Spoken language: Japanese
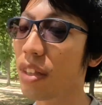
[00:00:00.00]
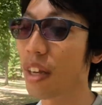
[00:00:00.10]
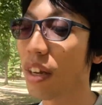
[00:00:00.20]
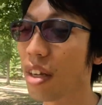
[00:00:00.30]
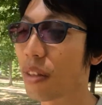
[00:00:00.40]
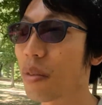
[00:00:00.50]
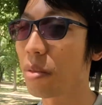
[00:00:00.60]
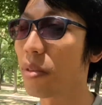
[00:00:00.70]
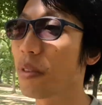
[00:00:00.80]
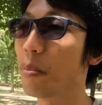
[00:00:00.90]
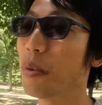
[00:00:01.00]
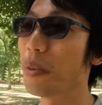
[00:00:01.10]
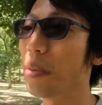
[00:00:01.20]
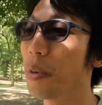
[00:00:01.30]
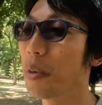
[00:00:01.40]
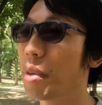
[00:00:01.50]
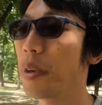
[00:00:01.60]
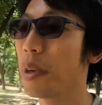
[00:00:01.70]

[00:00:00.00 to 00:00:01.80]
たものの